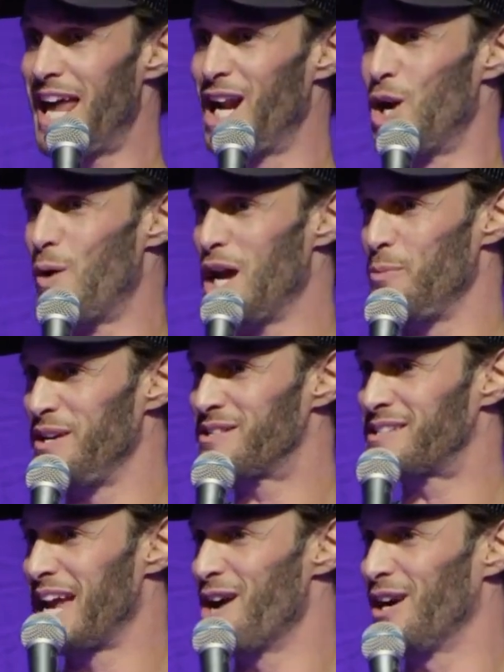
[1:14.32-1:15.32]
tao không hiểu tại
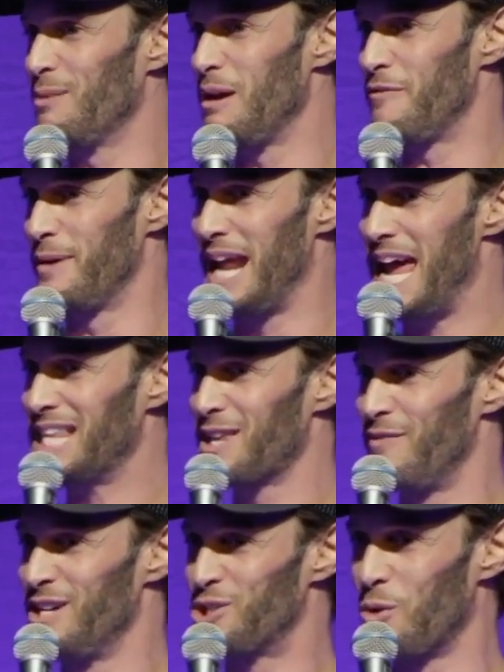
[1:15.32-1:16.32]
sao mày phải mở mắt ra
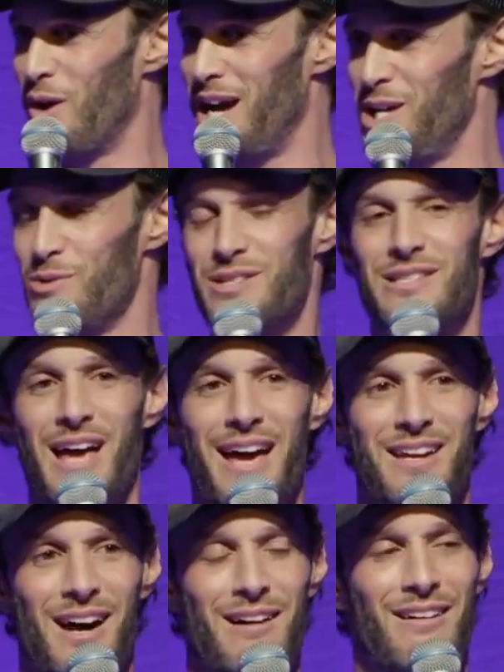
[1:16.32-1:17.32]
nhìn tao với cái khoảng cách
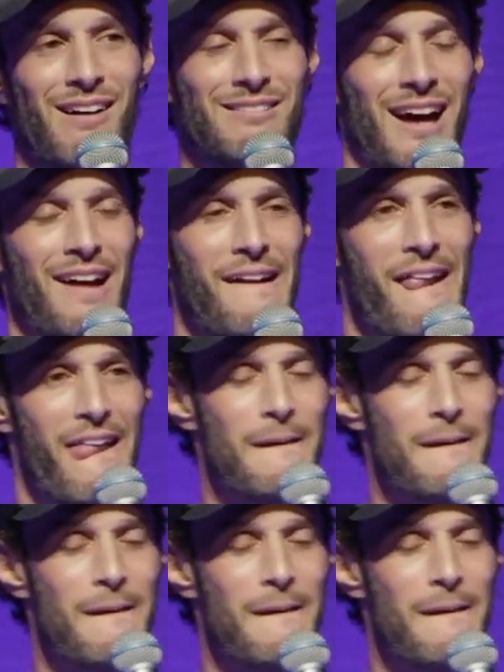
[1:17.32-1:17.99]
gần như vậy đồ biến